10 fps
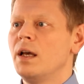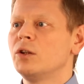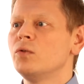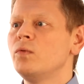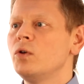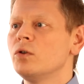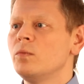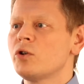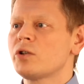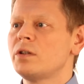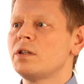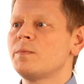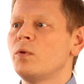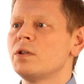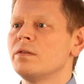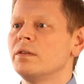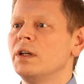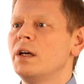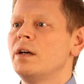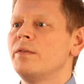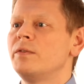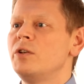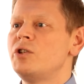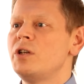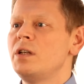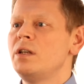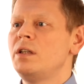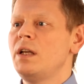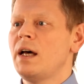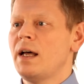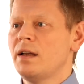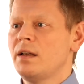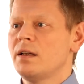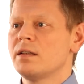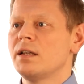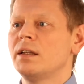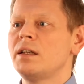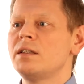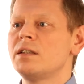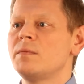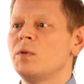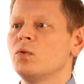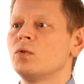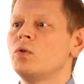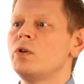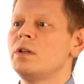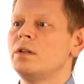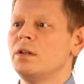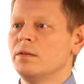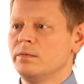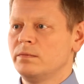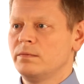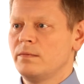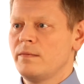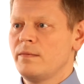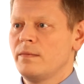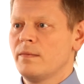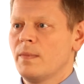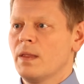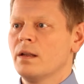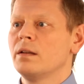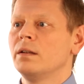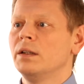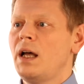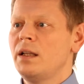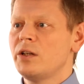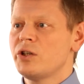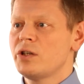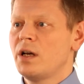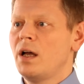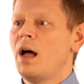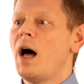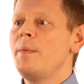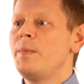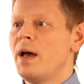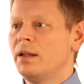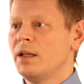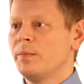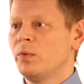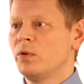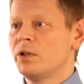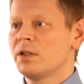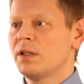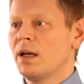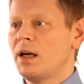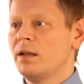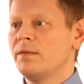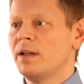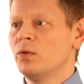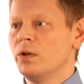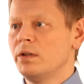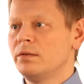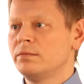Эту воду можно использовать в течение дня за 30 минут до еды. На ночь опять наполнить стакан водой.